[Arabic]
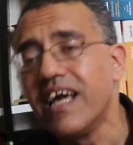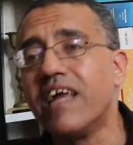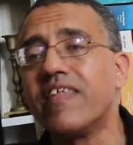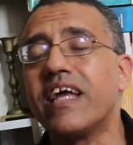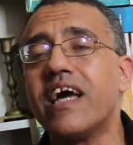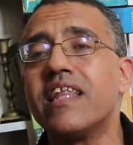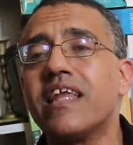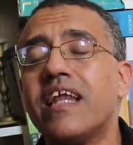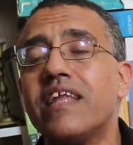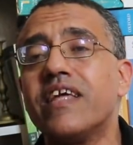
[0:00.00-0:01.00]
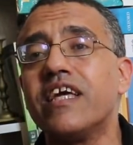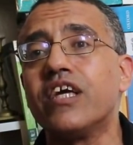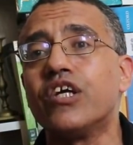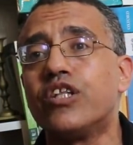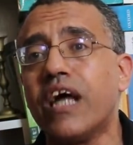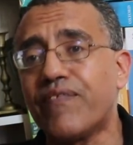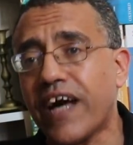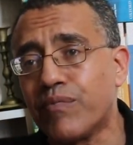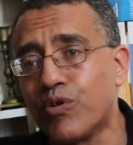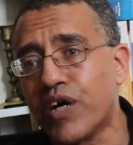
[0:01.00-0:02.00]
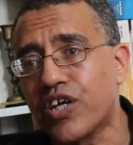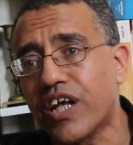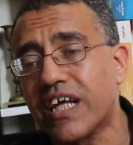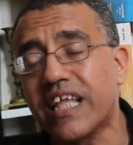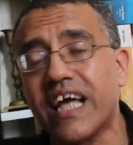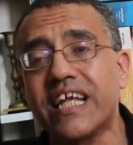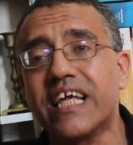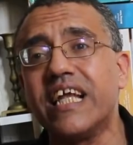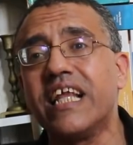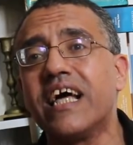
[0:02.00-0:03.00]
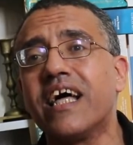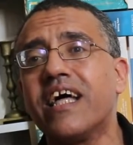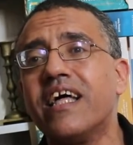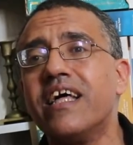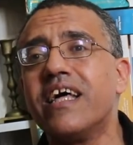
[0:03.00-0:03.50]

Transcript: إذا هذا الذي دفع مباشرة إلى